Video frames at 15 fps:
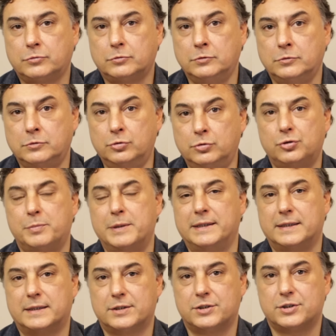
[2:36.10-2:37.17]

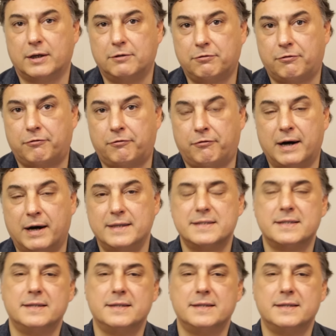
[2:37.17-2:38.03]
düşmedikçe faiz